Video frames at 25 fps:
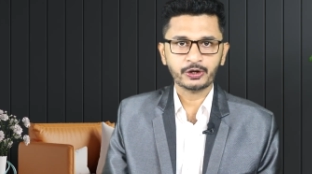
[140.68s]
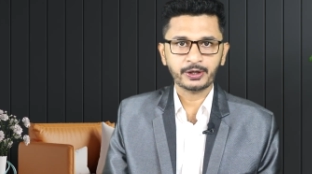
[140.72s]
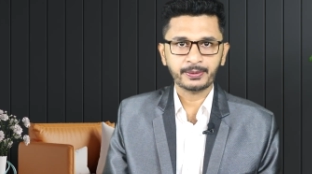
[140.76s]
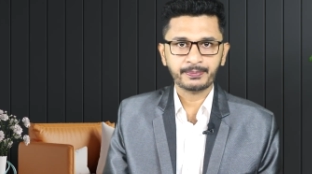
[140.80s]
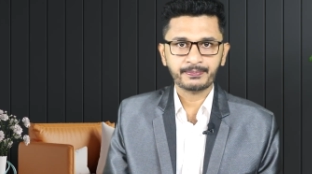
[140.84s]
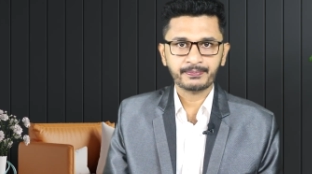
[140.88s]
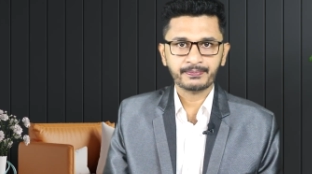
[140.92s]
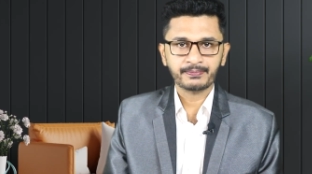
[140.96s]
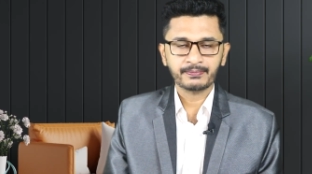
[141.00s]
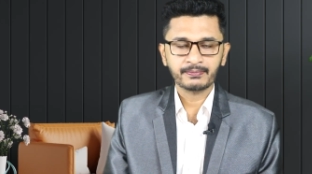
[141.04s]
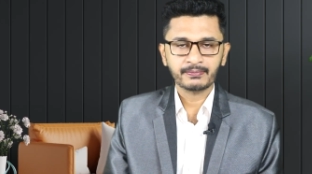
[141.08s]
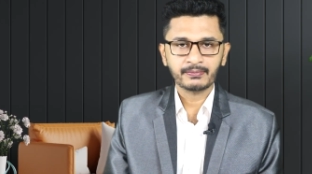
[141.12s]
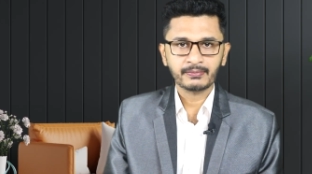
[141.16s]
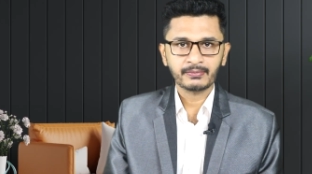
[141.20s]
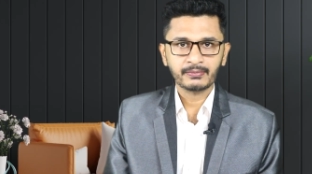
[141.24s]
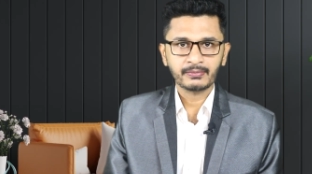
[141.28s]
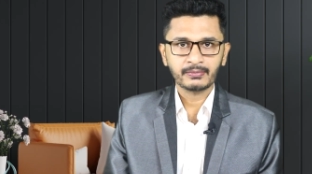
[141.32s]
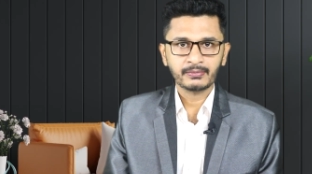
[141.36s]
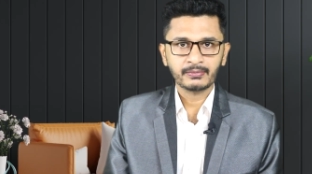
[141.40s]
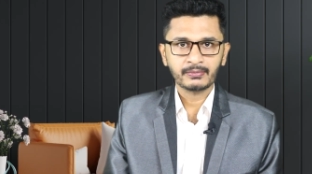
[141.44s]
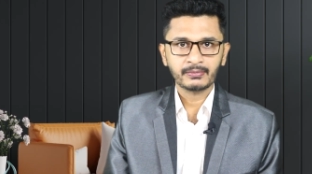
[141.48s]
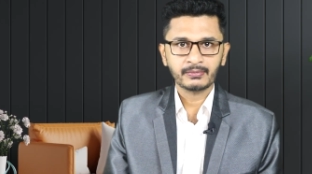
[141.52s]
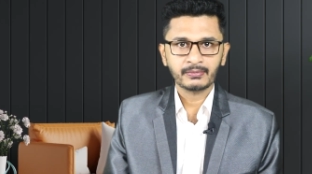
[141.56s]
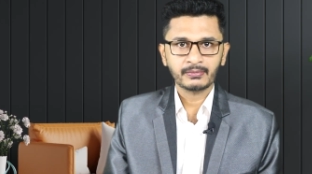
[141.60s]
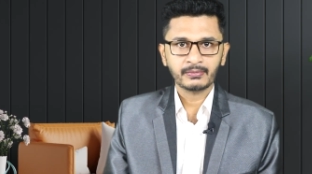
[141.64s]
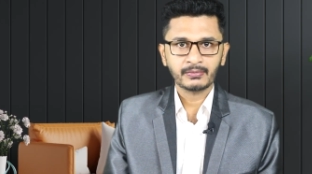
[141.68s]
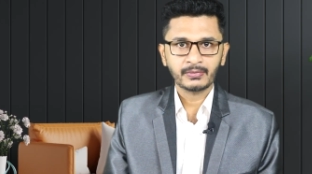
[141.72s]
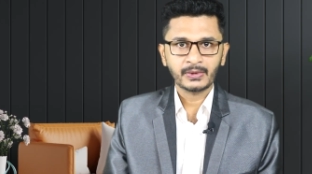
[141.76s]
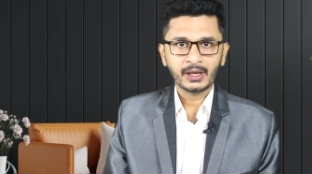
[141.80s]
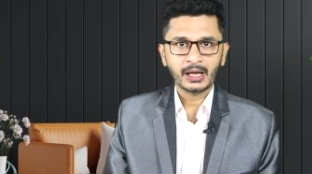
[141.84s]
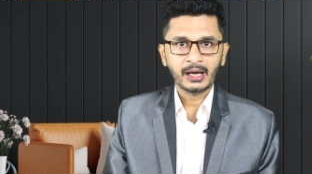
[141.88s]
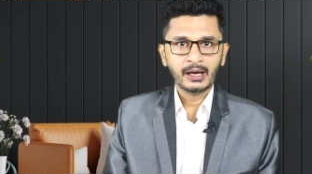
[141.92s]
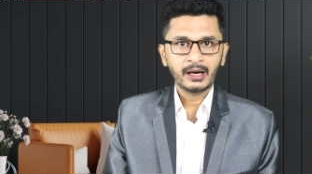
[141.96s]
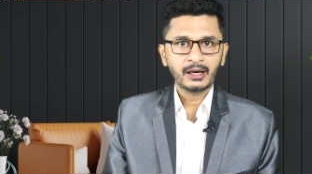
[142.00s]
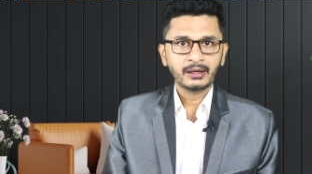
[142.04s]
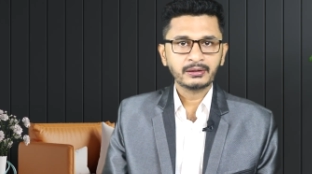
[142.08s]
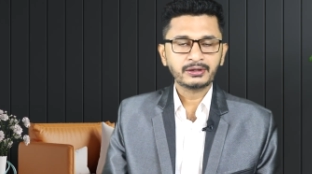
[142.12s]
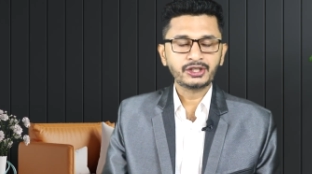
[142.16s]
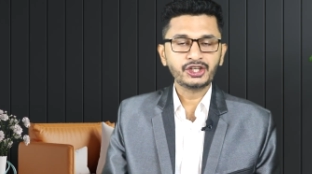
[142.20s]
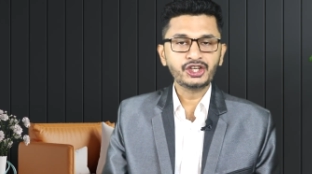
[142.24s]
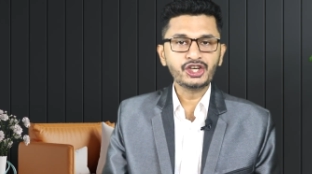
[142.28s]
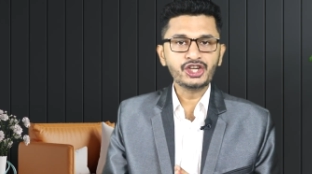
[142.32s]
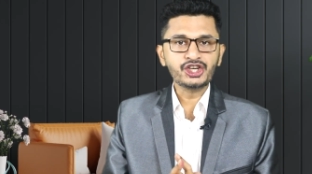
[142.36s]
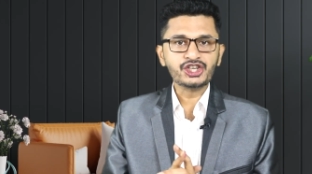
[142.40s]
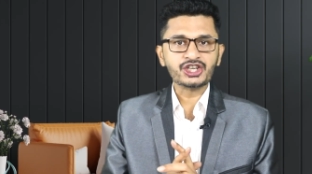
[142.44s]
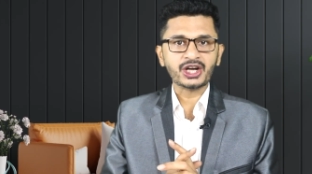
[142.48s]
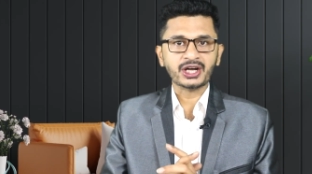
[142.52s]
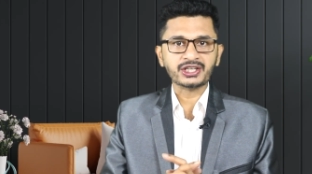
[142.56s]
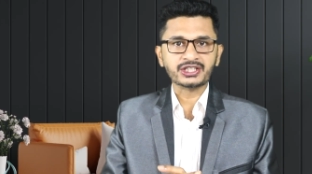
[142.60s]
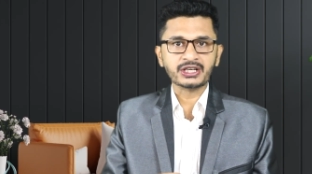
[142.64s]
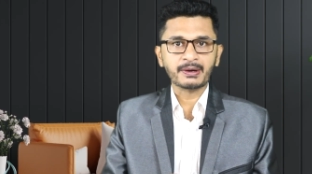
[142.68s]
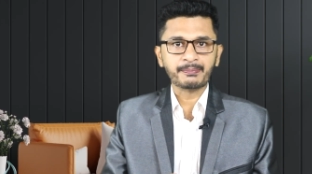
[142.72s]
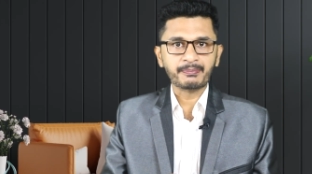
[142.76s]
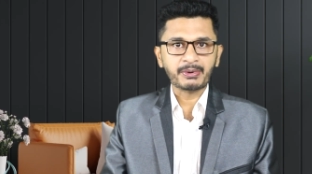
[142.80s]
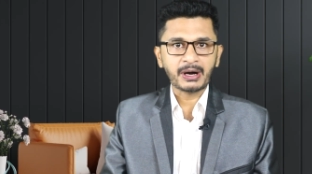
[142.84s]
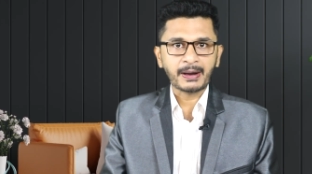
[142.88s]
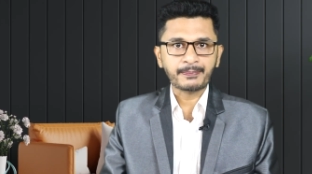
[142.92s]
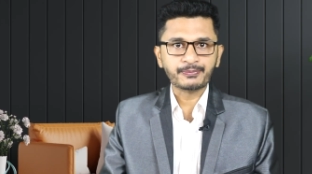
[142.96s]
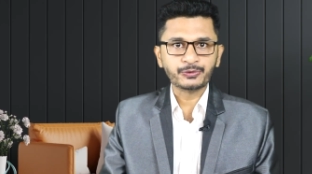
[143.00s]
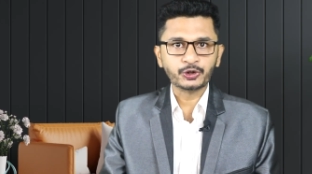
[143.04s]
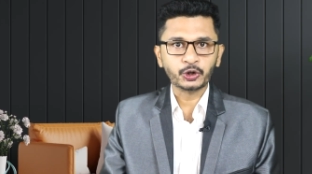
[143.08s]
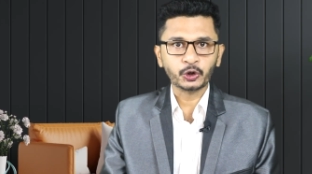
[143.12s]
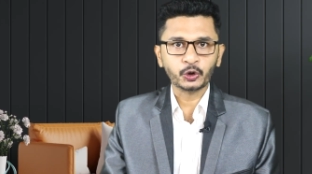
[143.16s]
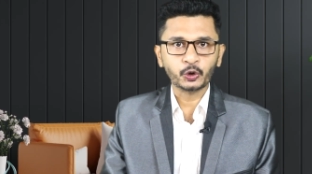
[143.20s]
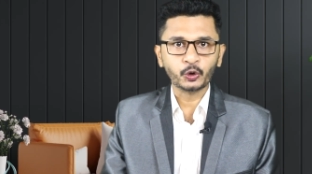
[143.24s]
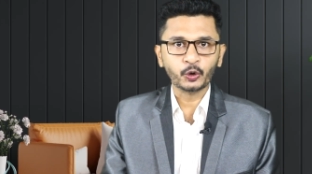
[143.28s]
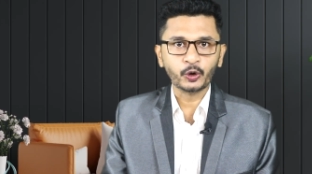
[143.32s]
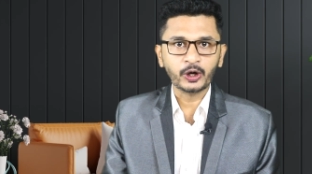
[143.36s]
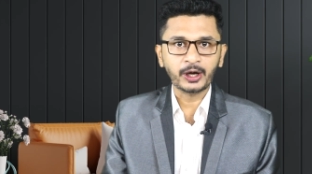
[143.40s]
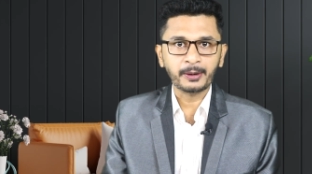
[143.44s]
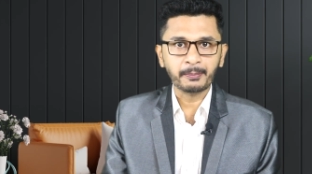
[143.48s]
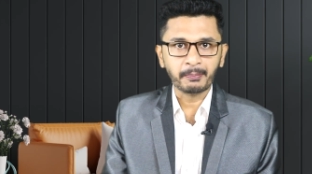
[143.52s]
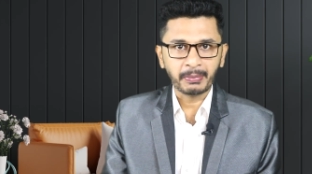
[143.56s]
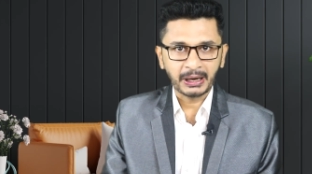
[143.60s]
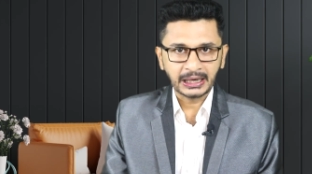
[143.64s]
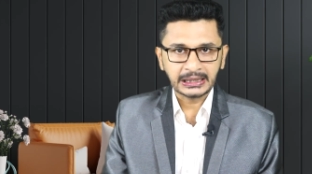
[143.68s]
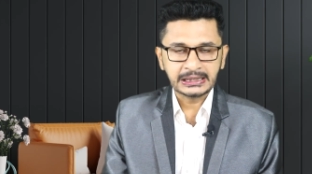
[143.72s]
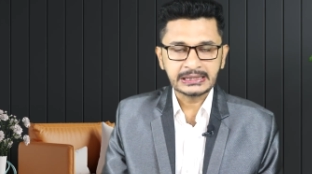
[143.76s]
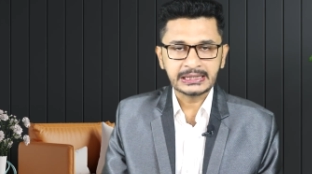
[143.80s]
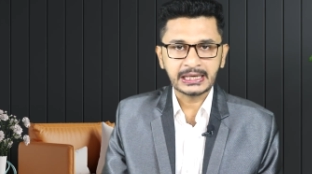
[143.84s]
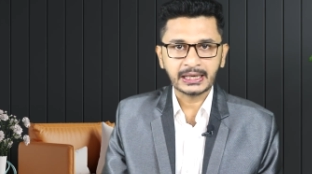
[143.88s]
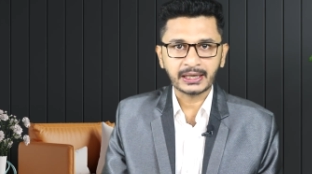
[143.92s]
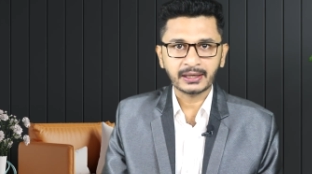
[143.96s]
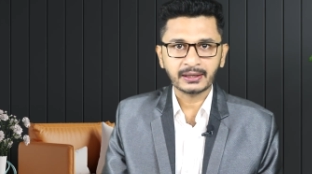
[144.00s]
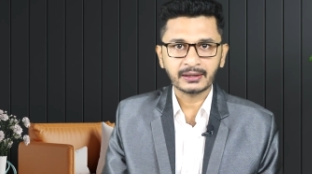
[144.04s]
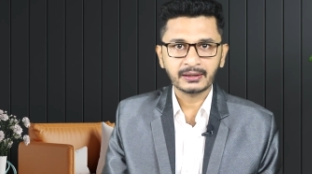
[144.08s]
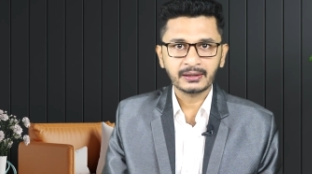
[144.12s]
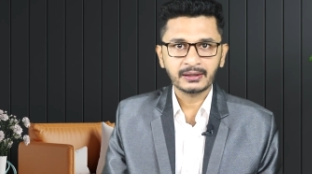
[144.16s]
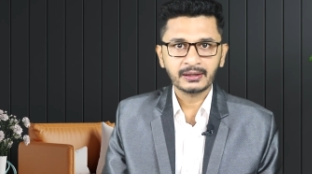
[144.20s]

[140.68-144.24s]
শরীফ তিনি সাজাপ্রাপ্ত হয়ে পালিয়ে